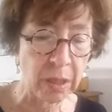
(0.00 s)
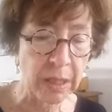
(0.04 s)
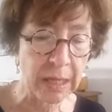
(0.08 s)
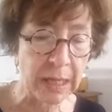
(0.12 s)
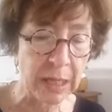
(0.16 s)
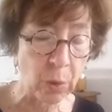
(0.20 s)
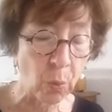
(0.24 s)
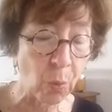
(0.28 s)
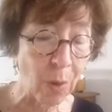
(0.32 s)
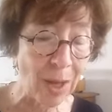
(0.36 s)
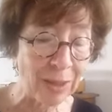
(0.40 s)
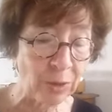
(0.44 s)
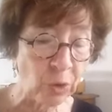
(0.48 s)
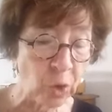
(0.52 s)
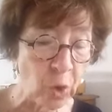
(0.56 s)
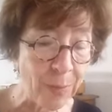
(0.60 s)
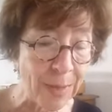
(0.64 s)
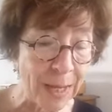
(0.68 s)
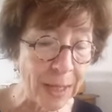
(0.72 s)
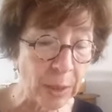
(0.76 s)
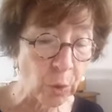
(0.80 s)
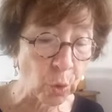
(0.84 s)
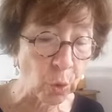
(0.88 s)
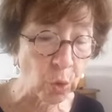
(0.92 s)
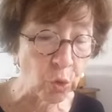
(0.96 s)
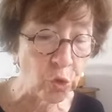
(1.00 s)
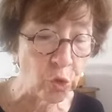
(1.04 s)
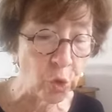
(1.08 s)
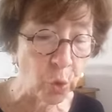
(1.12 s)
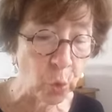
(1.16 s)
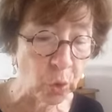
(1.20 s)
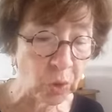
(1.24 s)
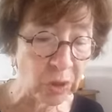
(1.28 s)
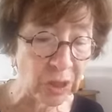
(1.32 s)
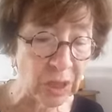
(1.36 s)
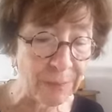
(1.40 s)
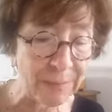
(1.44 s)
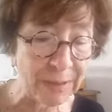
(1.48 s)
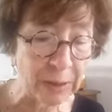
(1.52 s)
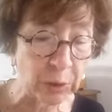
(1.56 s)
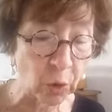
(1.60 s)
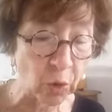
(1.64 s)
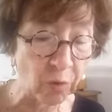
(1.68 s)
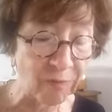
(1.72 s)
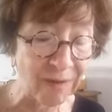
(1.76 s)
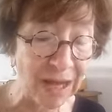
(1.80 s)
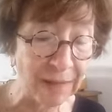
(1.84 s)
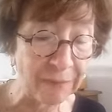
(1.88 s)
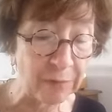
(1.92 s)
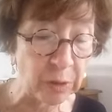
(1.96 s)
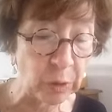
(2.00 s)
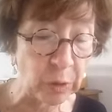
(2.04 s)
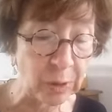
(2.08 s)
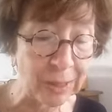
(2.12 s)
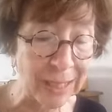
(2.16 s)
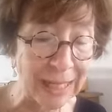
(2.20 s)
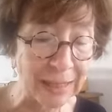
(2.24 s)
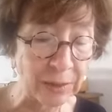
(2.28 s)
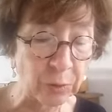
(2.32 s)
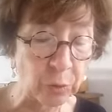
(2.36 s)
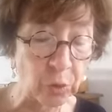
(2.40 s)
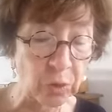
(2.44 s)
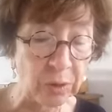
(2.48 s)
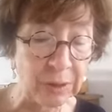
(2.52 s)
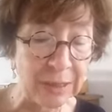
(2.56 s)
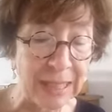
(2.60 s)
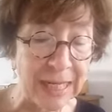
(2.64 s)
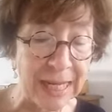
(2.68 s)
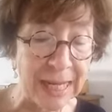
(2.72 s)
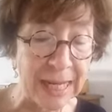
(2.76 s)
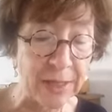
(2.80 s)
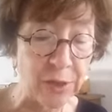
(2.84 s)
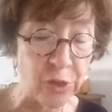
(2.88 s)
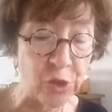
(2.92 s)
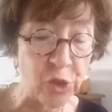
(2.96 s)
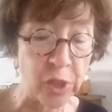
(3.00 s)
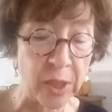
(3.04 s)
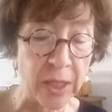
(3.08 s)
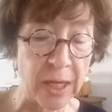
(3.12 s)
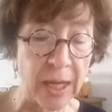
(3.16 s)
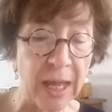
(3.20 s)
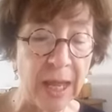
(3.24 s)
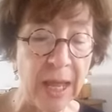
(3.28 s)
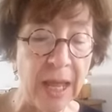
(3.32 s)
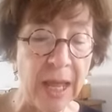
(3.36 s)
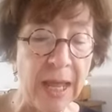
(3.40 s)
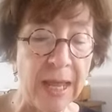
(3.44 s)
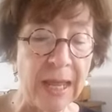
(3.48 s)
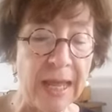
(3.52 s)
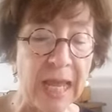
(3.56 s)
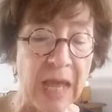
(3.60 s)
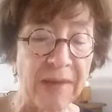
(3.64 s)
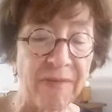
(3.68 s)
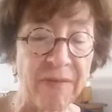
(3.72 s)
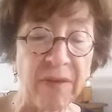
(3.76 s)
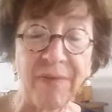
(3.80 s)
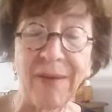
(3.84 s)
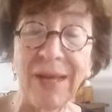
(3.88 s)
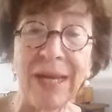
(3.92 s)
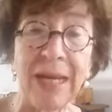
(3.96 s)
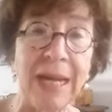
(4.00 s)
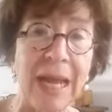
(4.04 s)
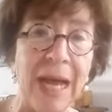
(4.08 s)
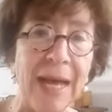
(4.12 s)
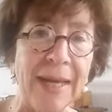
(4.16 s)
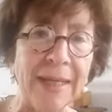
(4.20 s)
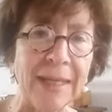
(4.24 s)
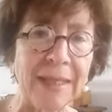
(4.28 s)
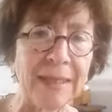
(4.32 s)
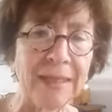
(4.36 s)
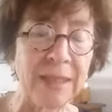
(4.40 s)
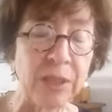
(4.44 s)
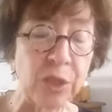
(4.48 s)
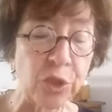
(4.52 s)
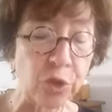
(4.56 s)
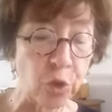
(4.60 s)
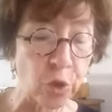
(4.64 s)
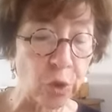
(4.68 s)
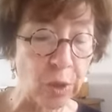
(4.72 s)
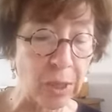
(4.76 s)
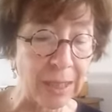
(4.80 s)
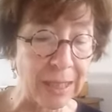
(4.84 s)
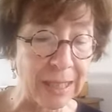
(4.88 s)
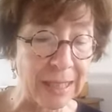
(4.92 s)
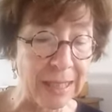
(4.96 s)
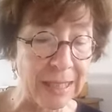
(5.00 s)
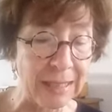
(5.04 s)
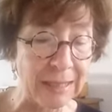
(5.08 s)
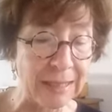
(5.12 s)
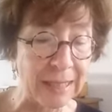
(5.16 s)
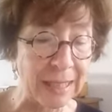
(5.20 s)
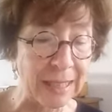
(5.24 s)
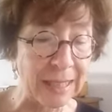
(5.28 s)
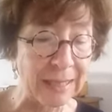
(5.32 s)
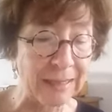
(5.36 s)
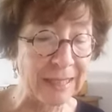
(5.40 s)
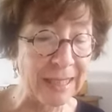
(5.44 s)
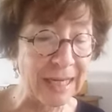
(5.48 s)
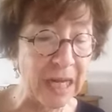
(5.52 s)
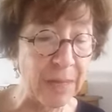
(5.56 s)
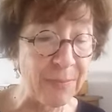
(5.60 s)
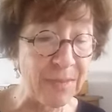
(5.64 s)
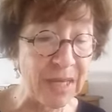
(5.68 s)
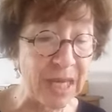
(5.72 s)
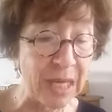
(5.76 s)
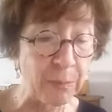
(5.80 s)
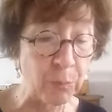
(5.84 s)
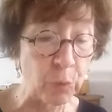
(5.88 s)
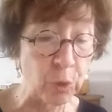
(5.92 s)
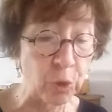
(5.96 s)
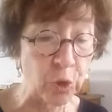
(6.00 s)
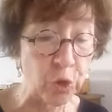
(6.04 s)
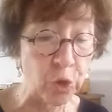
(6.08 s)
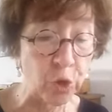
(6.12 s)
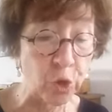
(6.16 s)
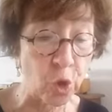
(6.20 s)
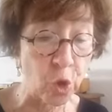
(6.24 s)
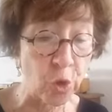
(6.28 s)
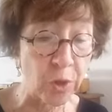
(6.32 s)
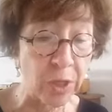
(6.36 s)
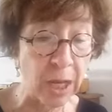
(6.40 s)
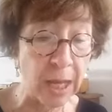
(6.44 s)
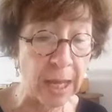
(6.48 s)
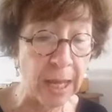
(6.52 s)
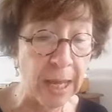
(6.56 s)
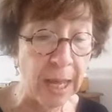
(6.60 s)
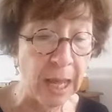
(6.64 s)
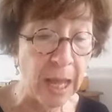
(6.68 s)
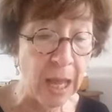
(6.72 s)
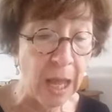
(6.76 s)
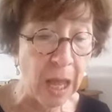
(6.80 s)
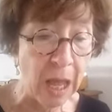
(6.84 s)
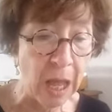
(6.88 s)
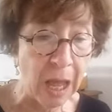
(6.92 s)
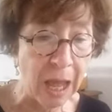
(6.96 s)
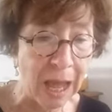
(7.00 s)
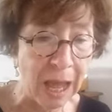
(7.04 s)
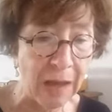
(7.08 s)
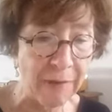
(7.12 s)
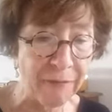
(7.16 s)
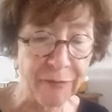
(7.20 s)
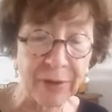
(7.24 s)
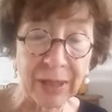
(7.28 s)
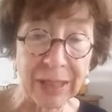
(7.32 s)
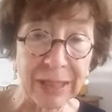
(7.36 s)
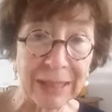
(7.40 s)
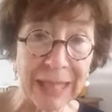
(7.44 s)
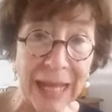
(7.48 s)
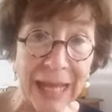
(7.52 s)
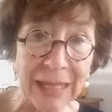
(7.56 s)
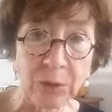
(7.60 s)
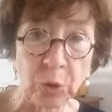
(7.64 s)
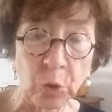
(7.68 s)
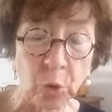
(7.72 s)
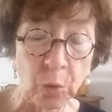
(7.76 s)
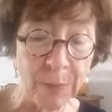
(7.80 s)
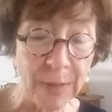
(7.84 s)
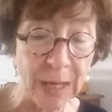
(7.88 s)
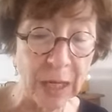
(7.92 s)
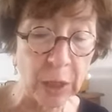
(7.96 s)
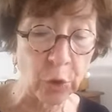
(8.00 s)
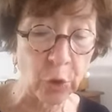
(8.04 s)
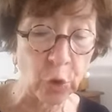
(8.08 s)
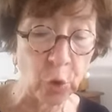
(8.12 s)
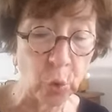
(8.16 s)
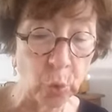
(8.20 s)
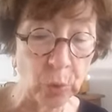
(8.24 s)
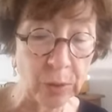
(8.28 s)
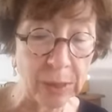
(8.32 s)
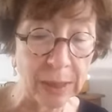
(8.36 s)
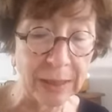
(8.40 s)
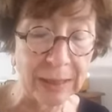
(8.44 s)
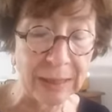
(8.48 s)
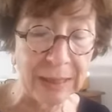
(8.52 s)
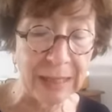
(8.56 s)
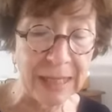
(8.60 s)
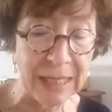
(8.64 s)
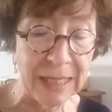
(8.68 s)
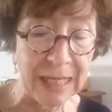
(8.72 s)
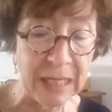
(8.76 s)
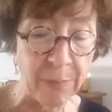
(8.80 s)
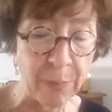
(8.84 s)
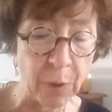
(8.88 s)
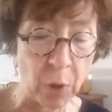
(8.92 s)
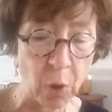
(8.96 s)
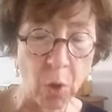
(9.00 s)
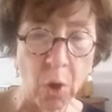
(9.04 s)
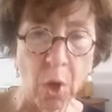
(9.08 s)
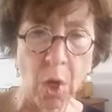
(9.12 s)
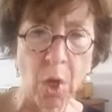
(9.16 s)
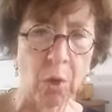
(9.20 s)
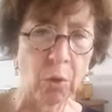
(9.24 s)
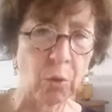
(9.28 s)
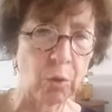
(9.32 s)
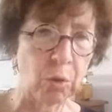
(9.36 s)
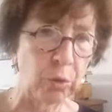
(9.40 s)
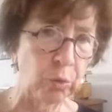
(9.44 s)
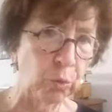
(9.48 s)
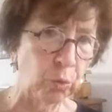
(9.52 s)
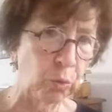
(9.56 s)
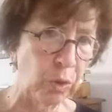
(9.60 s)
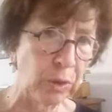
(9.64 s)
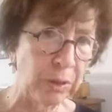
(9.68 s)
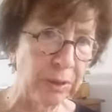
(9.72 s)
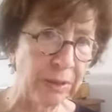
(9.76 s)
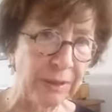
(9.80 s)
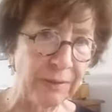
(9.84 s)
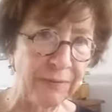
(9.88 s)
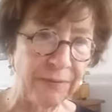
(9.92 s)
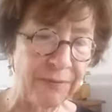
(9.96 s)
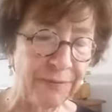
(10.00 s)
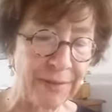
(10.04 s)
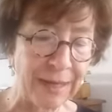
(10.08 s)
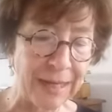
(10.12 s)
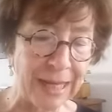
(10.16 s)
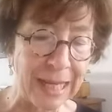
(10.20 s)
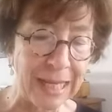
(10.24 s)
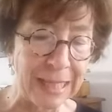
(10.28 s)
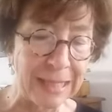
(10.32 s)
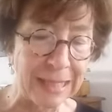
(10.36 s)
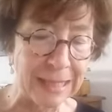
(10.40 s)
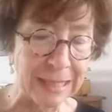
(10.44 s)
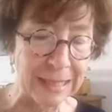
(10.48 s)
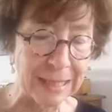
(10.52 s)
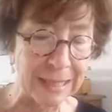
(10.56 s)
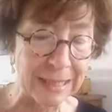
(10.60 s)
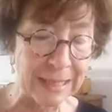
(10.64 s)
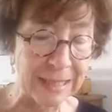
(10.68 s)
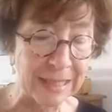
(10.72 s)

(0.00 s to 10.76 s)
E quando i miei congiunti mi trovavano in atto di leggere e avevano l'aria di sorridere della mia emozione, affrettandomi a chiudere il libro con un'indifferenza